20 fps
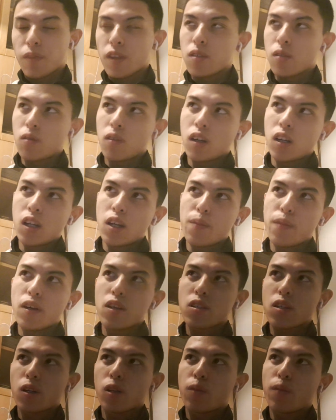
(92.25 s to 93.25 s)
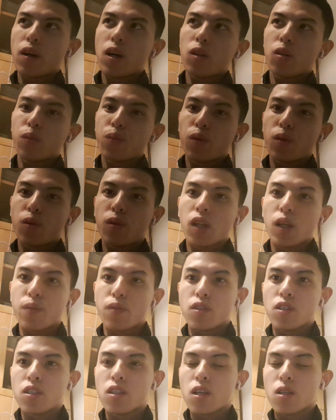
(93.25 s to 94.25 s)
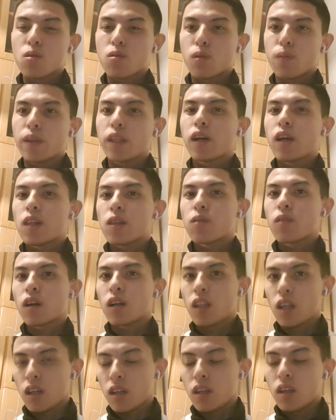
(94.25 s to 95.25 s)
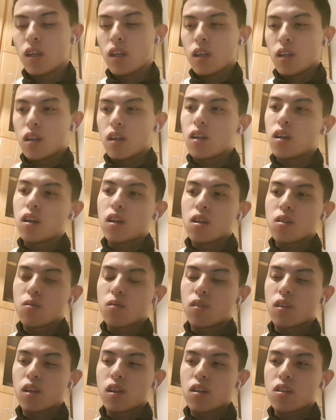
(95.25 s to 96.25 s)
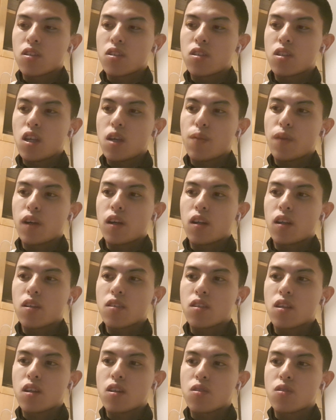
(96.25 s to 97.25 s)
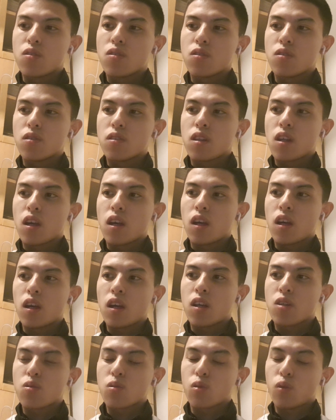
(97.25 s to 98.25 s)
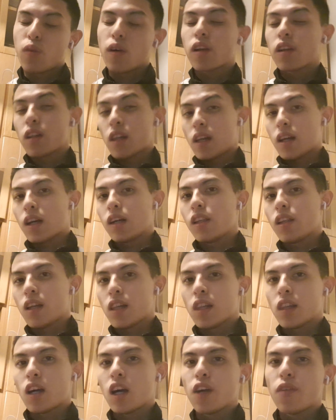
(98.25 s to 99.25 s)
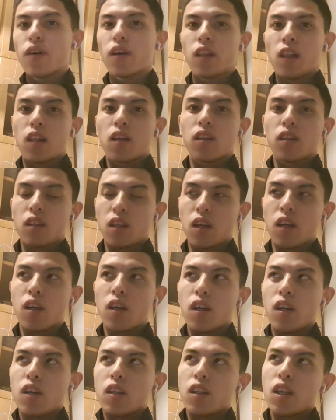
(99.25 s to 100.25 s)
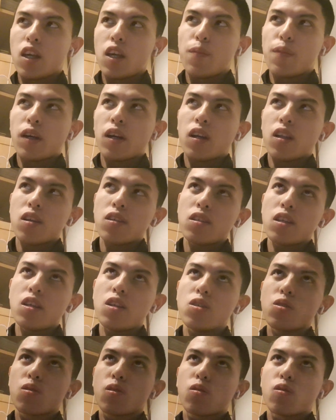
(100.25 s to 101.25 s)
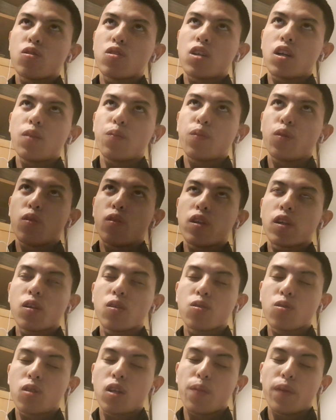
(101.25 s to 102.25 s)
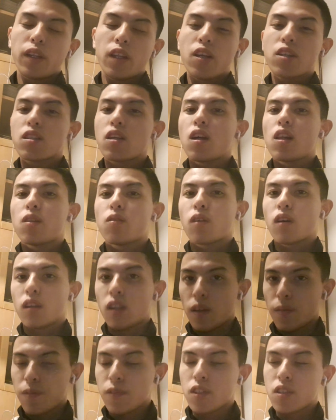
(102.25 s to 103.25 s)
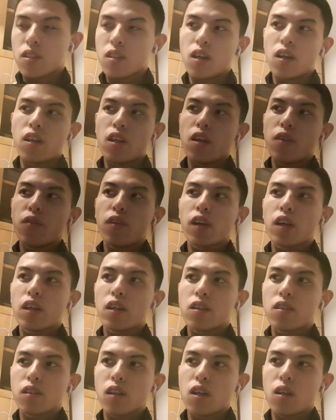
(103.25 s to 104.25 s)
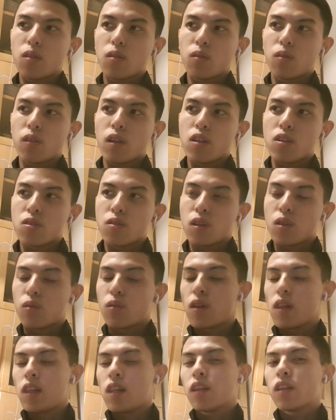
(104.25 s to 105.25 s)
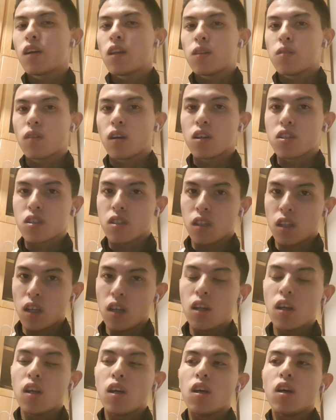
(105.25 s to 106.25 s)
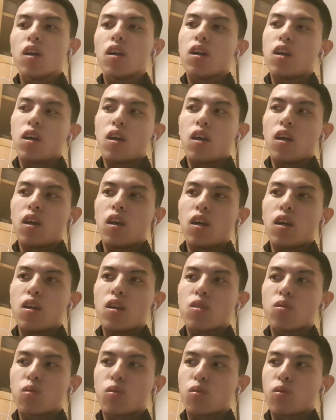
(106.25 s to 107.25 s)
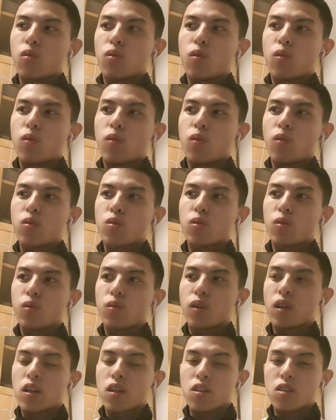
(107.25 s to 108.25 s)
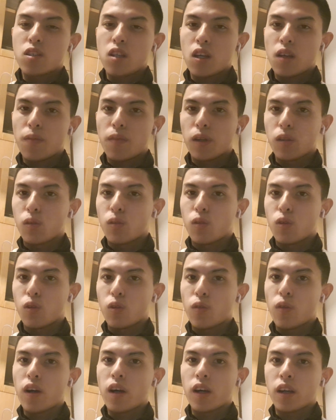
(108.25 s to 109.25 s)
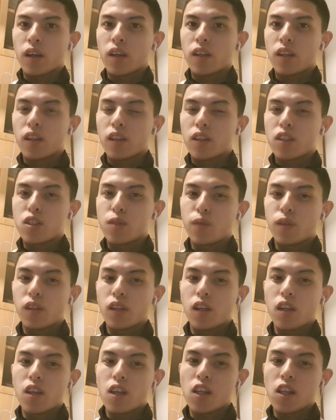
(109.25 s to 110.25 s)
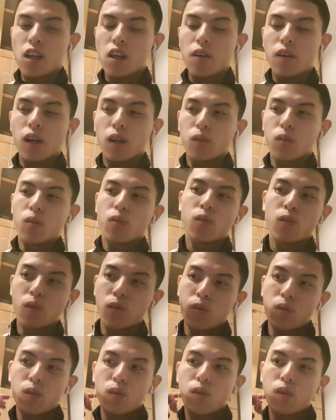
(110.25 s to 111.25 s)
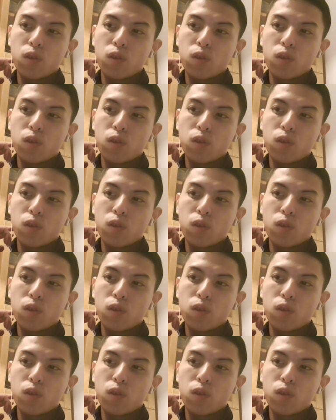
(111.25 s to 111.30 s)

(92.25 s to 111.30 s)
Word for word: で、そこからまあ、その前のプログラム、ジゼルを見たりとかね、えー、そんな感じで三原選手について、えー、ちょっとファンに、かなり大ファンになって、で、三原選手のこうジャンプを陸上で真似したりとかね、実際にフィギュアスケートの練習で取り入れたりとかしてね、えー、ちょっとそういう感じで、あの、ファン、自分なりにね、あの、